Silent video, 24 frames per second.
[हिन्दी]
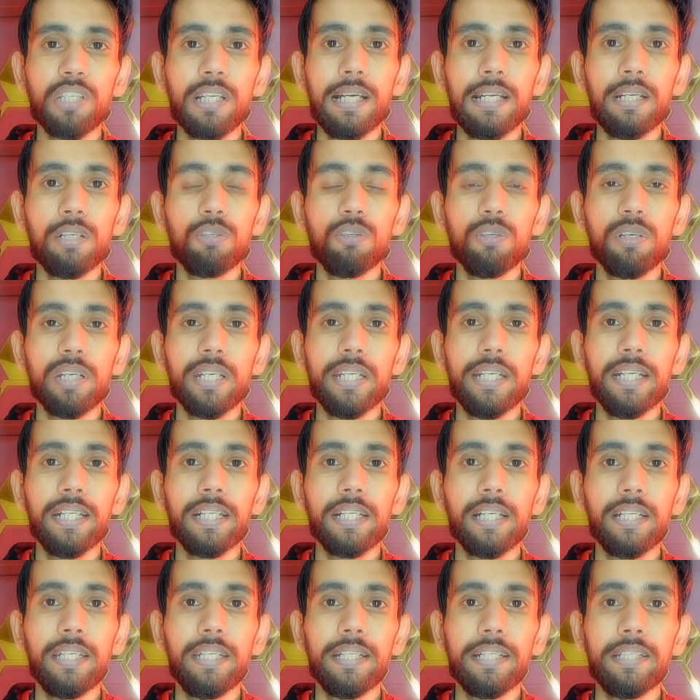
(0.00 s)
से उस चलान को
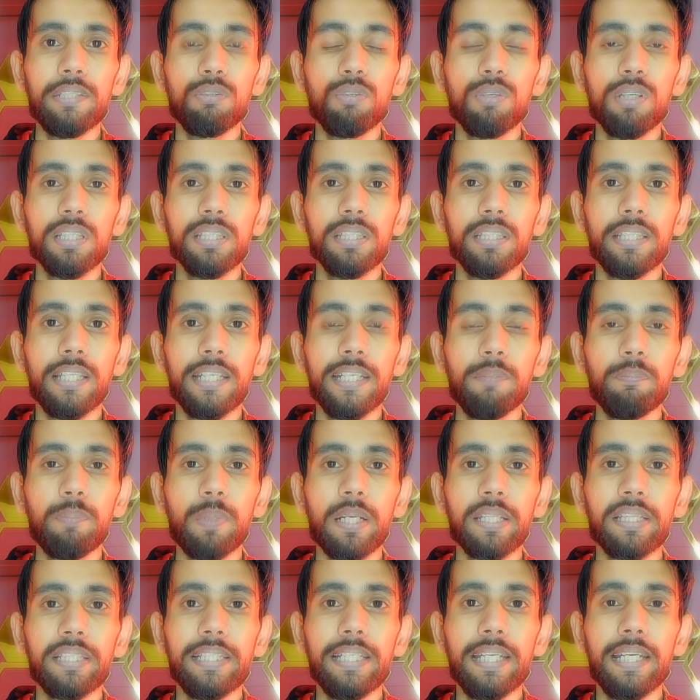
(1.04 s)
क्रिएट करने की ज़रूरत नहीं
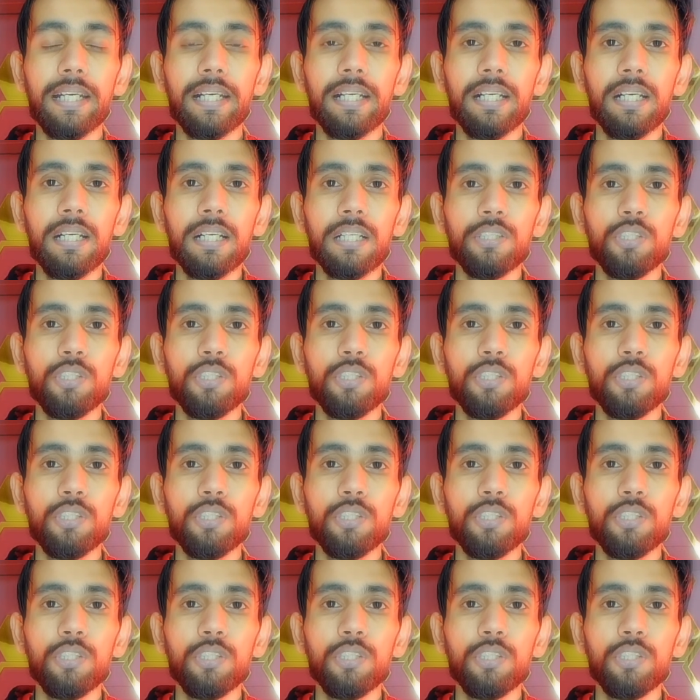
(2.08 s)
पड़ती है